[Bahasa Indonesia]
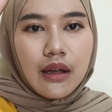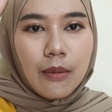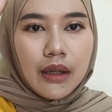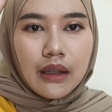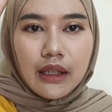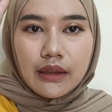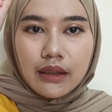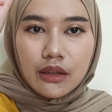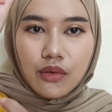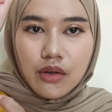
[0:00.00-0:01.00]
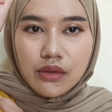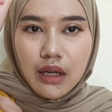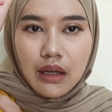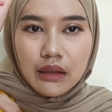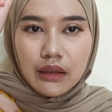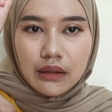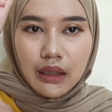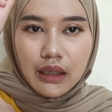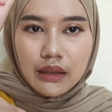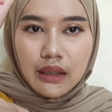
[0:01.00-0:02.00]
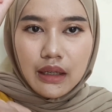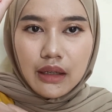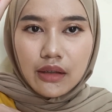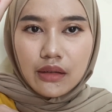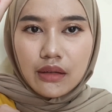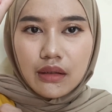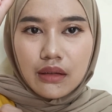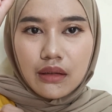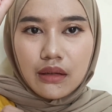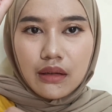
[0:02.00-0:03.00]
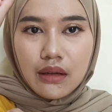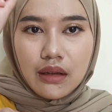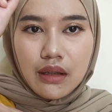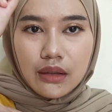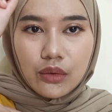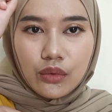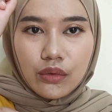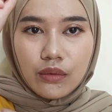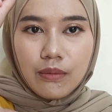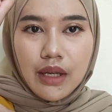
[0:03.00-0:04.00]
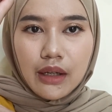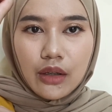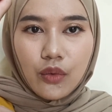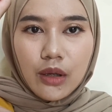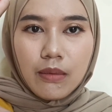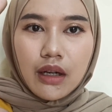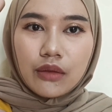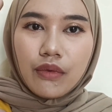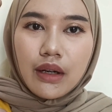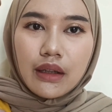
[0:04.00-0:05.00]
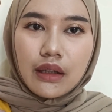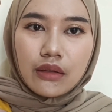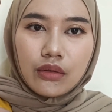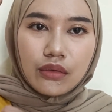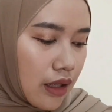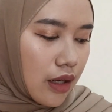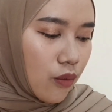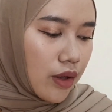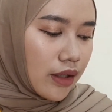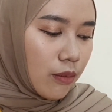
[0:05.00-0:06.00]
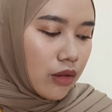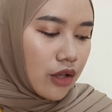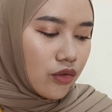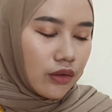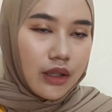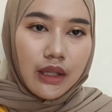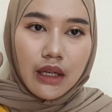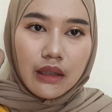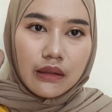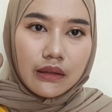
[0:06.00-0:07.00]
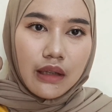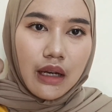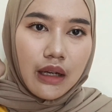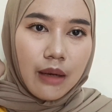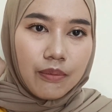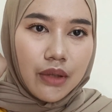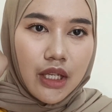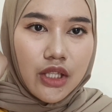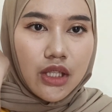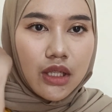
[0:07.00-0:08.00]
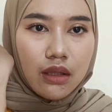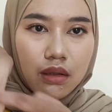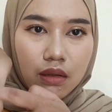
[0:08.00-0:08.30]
emang glitternya tuh harus agak ditekan ya itu biar keluar banget warnanya tuh sekarang warna blush onnya yang agak peach